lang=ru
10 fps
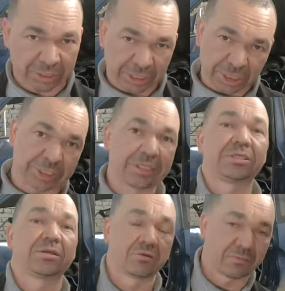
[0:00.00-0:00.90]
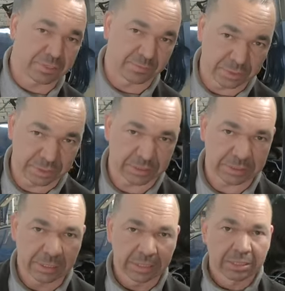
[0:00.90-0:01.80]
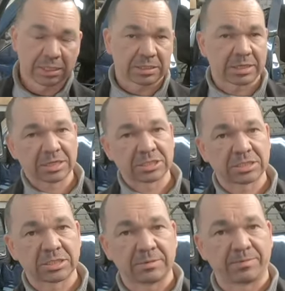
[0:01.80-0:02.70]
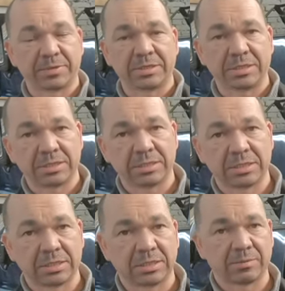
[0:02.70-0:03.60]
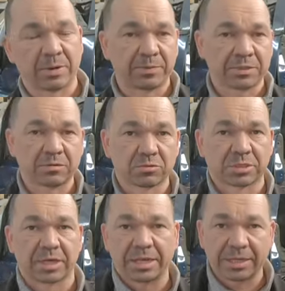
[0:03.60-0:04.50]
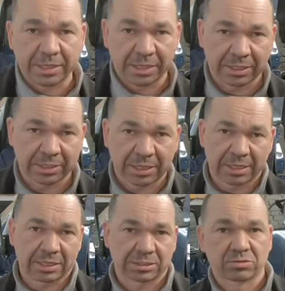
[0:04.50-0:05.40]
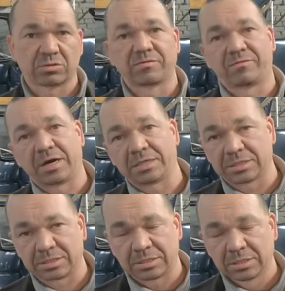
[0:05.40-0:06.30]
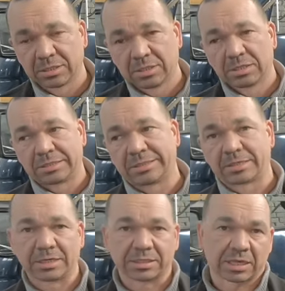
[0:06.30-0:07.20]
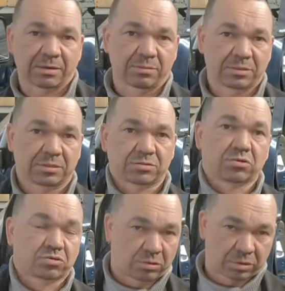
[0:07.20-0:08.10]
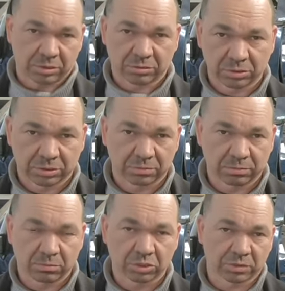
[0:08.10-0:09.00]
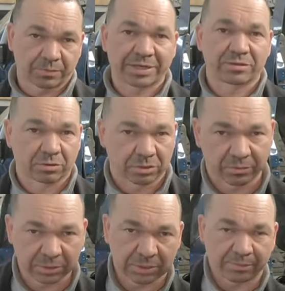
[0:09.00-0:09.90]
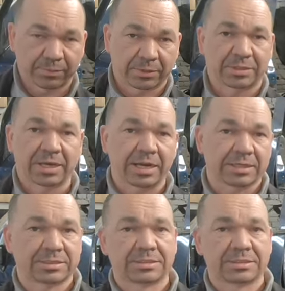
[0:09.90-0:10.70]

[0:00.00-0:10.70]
от 60 до 80. Также при попытке ускорения на 120 140, э, то есть может продергиваться педаль